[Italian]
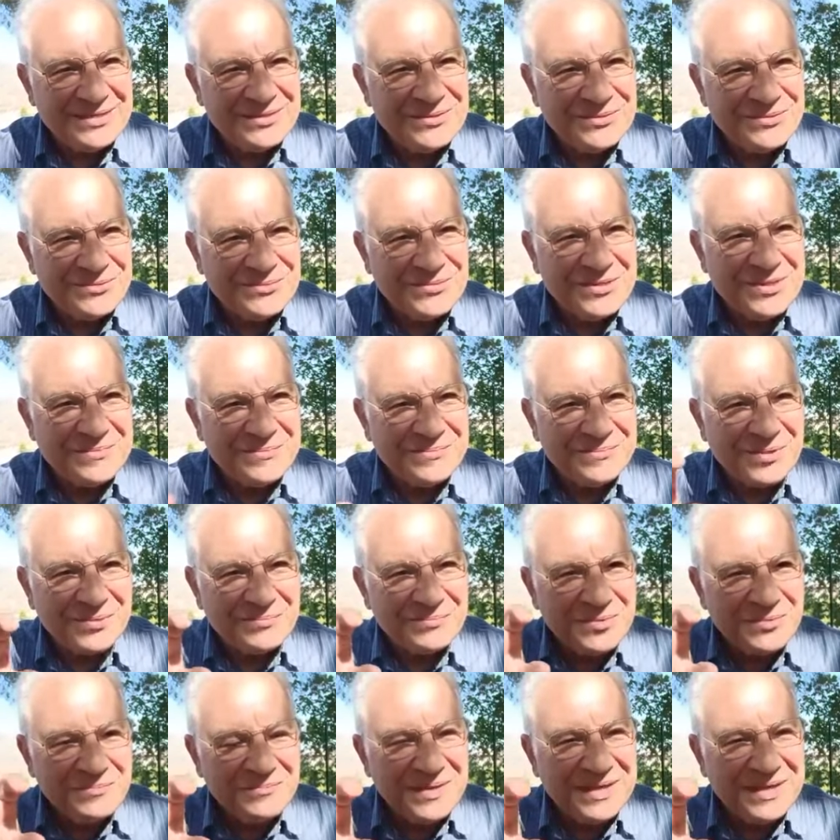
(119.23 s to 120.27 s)
lui
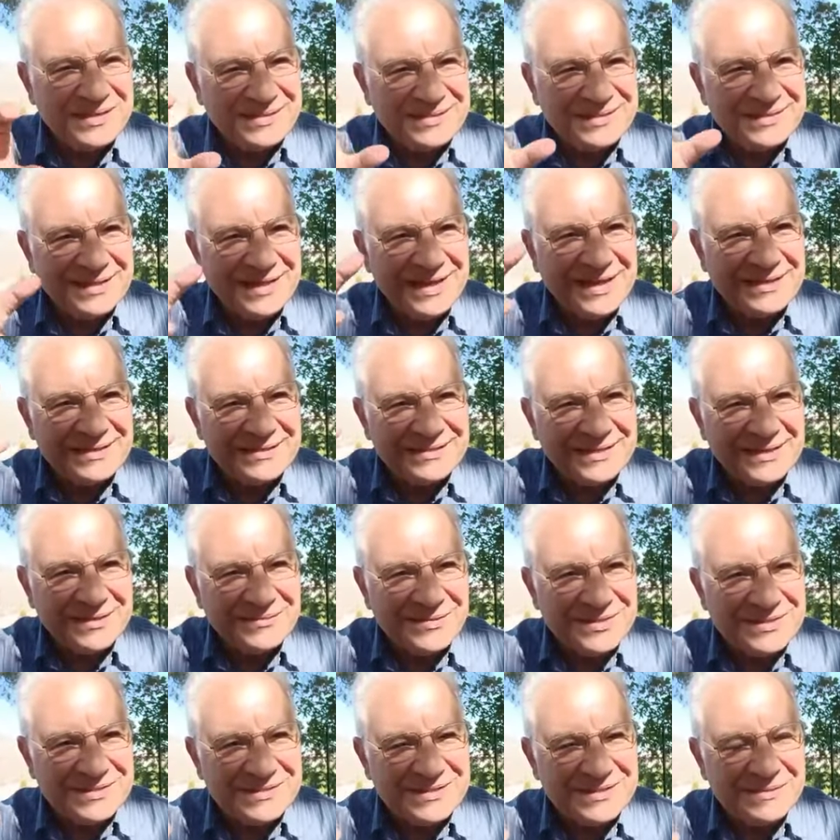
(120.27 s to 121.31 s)
proprio mette anche
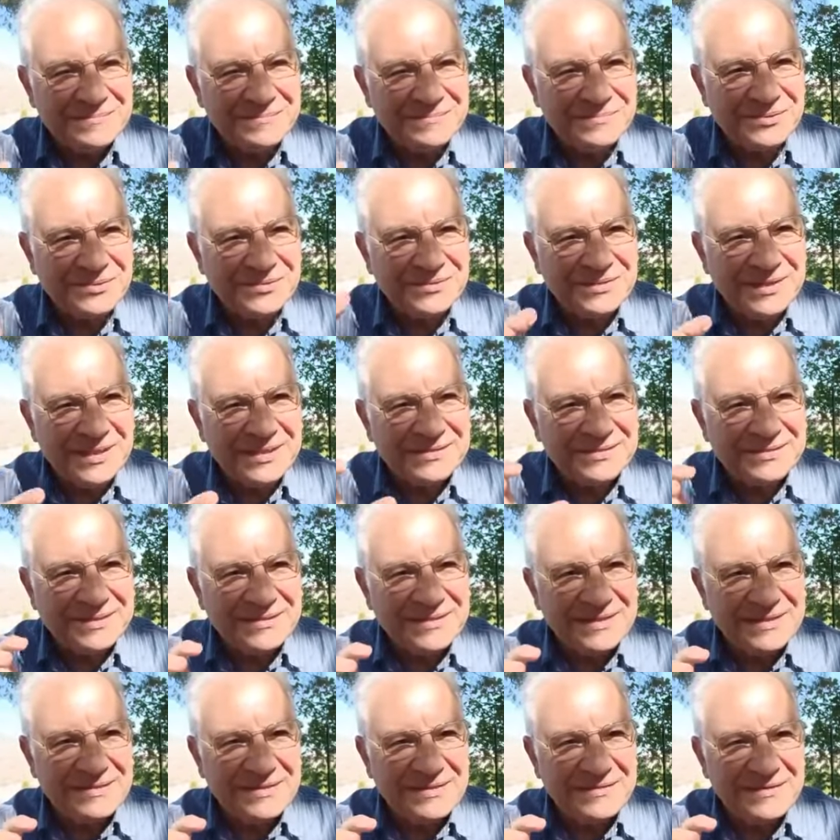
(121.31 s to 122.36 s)
questa importanza
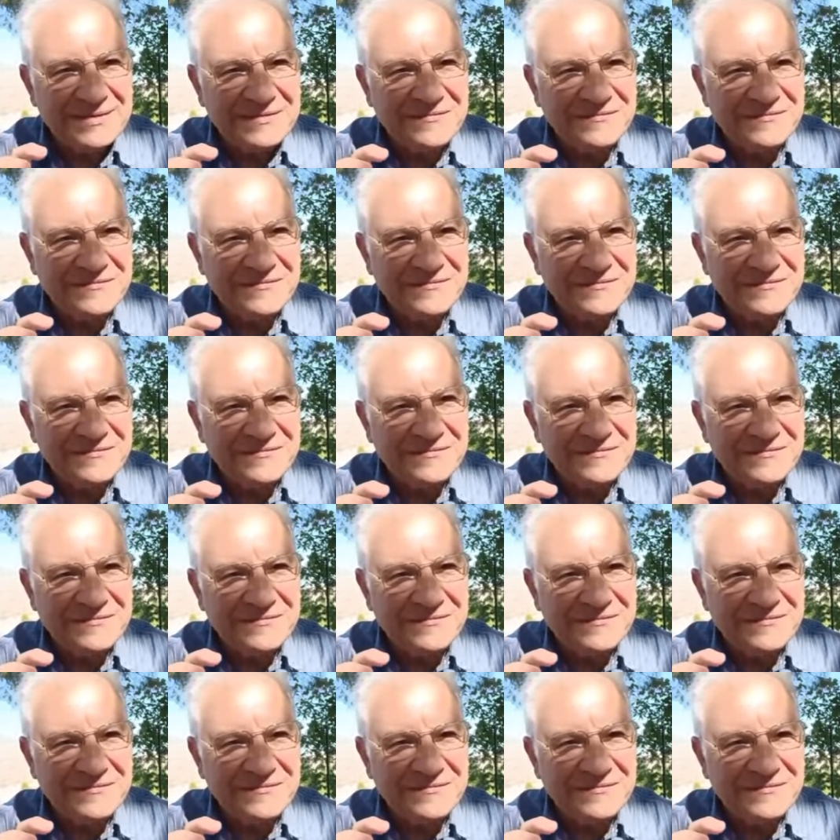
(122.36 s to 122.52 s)
di